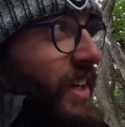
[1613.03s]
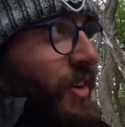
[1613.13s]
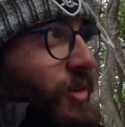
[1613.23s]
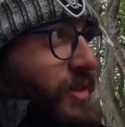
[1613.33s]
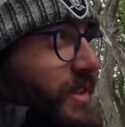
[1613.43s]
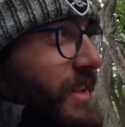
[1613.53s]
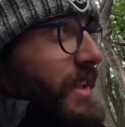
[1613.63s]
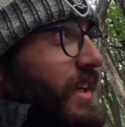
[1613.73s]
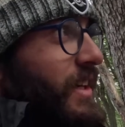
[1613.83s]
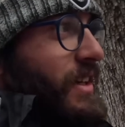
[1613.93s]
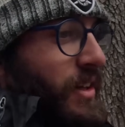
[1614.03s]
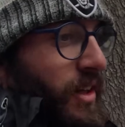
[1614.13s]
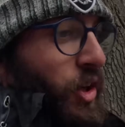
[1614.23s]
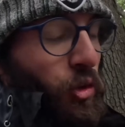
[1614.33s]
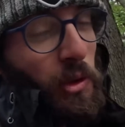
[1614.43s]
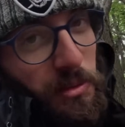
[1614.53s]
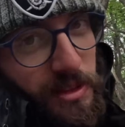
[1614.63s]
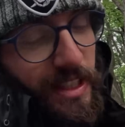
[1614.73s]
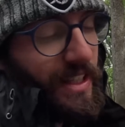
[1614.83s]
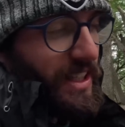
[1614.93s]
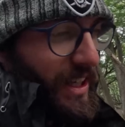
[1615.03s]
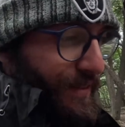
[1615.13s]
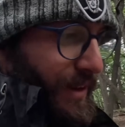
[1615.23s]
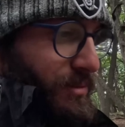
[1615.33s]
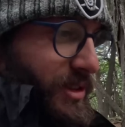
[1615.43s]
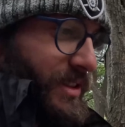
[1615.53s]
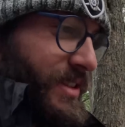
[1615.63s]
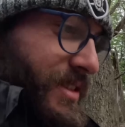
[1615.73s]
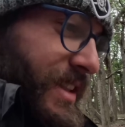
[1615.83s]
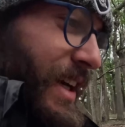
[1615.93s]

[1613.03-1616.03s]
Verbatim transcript: O yüzden umarım sizler de keyif almışsınızdır.